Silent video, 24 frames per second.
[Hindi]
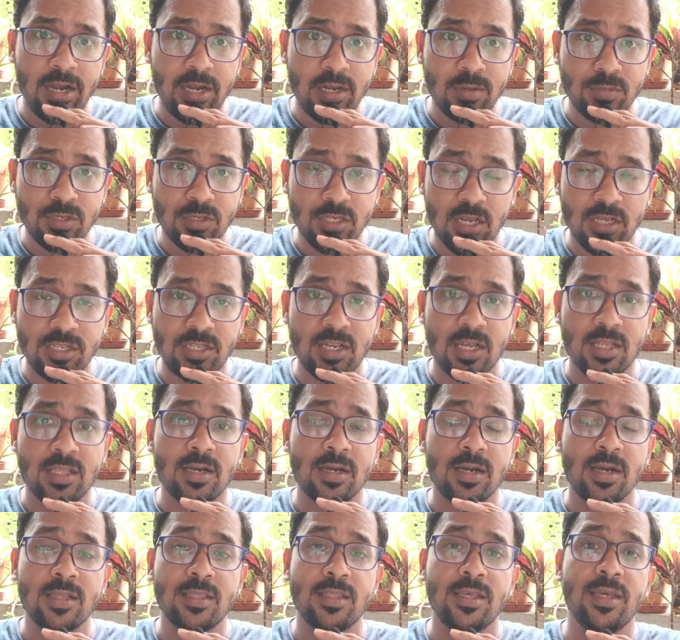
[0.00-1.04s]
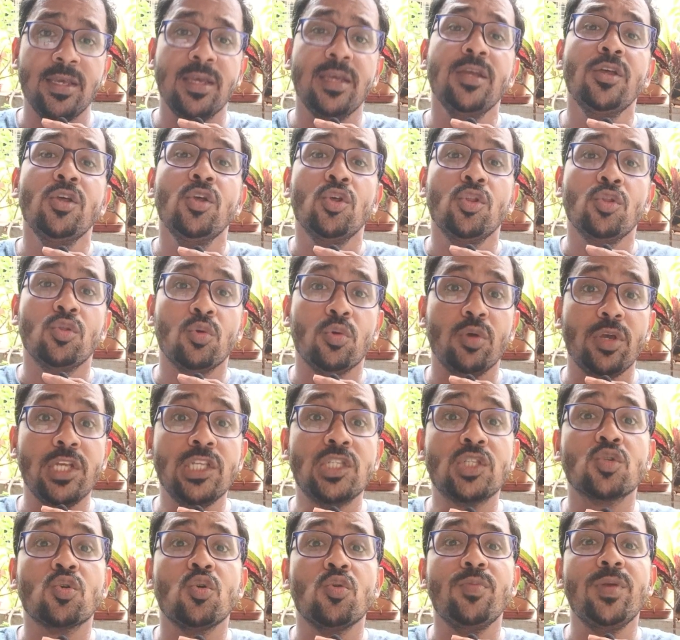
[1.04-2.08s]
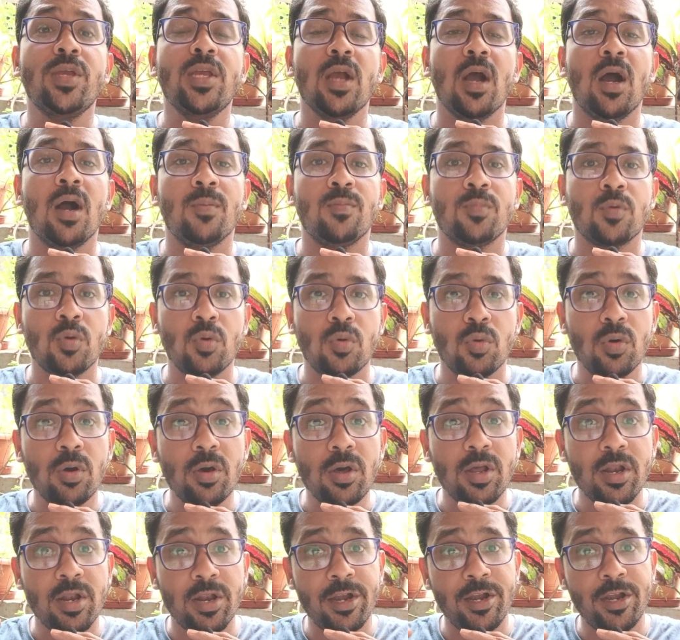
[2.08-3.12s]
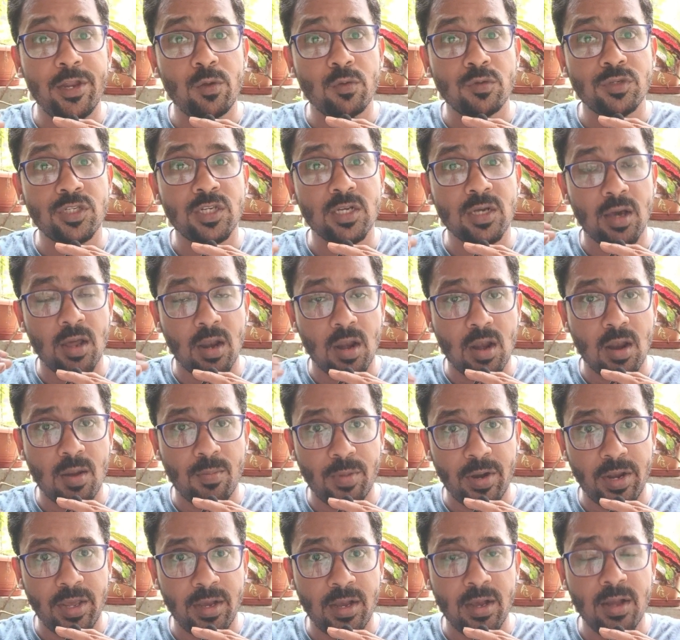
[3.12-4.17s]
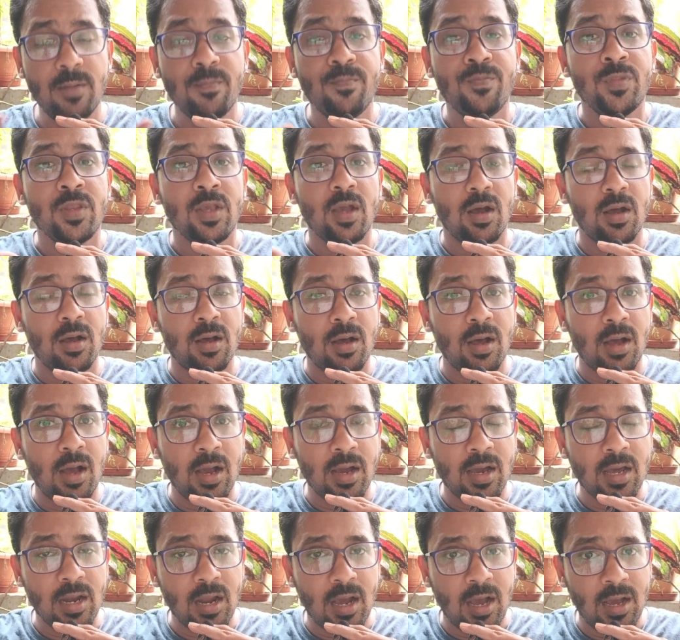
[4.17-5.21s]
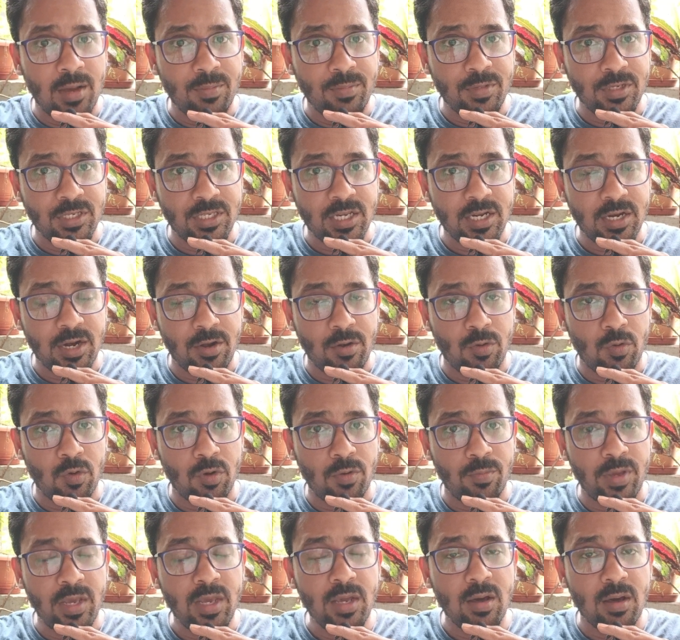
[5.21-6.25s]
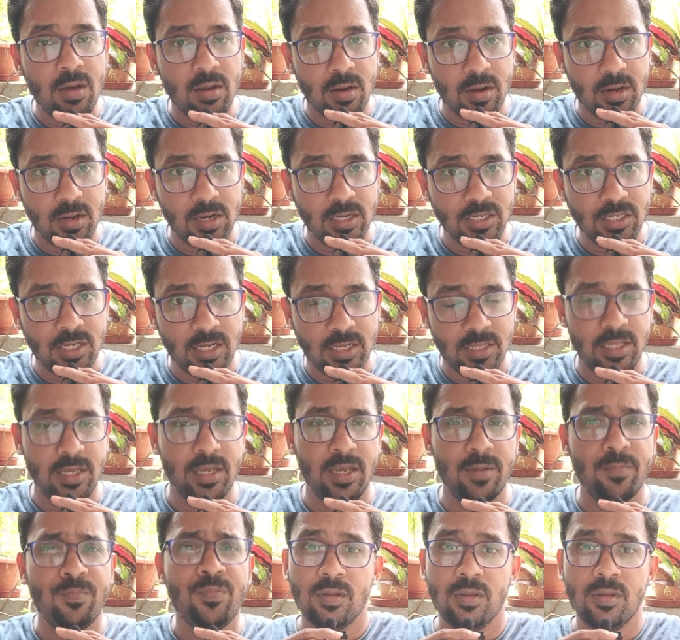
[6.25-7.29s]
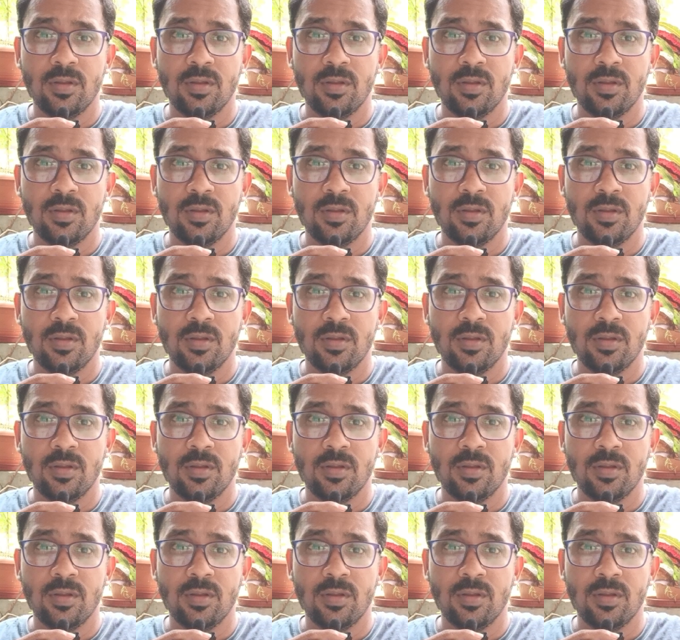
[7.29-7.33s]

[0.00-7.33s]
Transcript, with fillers: आइटम्स ज़्यादा खाते हैं तो इसको भी आपको रिड्यूस करना पड़ेगा अगर आप इसे कंट्रोल में रखना चाहते हैं